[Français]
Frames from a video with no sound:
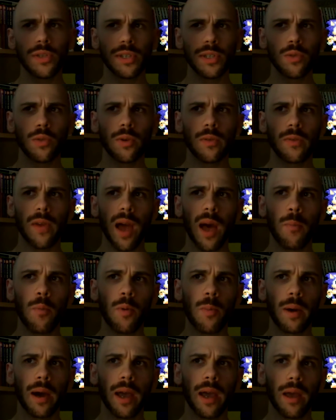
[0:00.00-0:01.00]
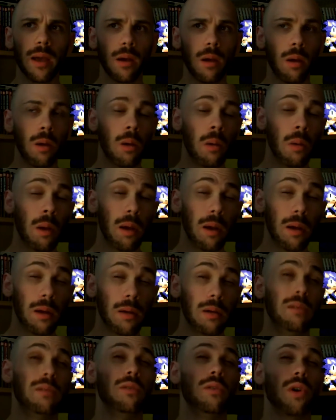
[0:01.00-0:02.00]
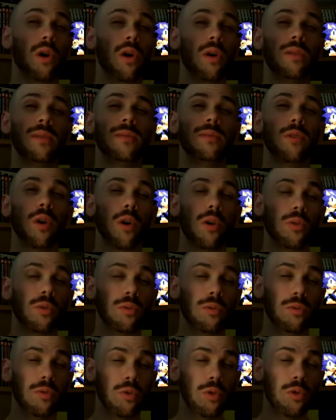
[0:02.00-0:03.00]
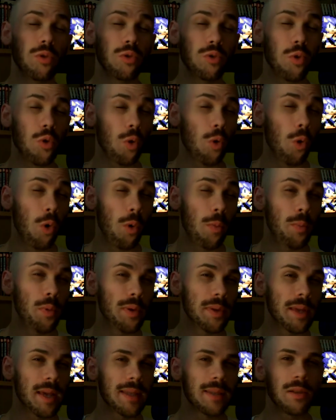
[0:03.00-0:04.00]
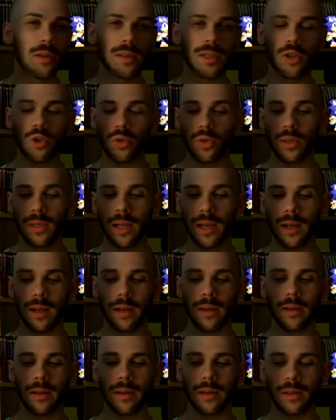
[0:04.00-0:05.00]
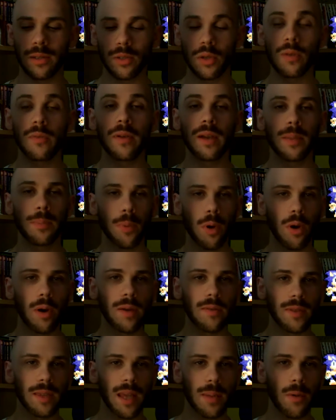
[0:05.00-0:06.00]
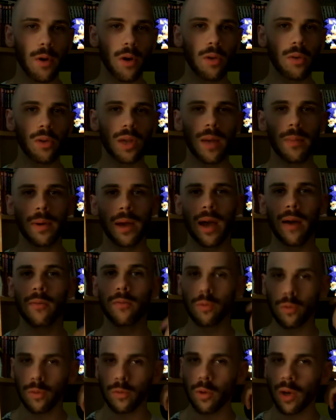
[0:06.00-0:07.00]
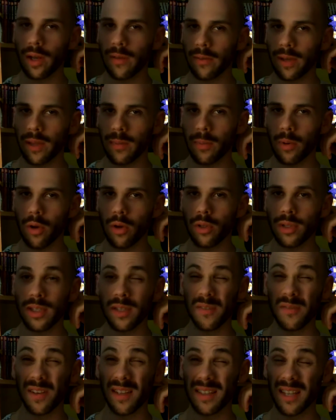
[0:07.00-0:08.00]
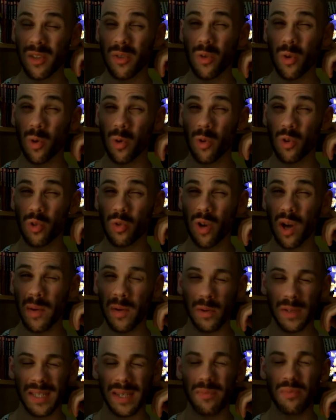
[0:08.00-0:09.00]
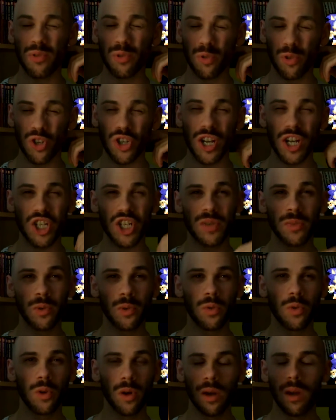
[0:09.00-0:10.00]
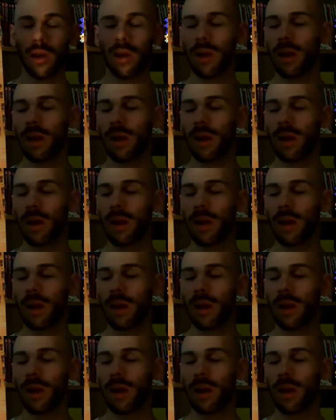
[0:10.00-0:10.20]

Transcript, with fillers: ce qui doit faire à peu près 30, 32 euros peut-être dans ces choses-là, euh, sans frais de port évidemment. Donc après, à vous de voir les frais de port, c'est une vingtaine d'euros, je crois. Par contre, c'est plutôt cher chez Mondo.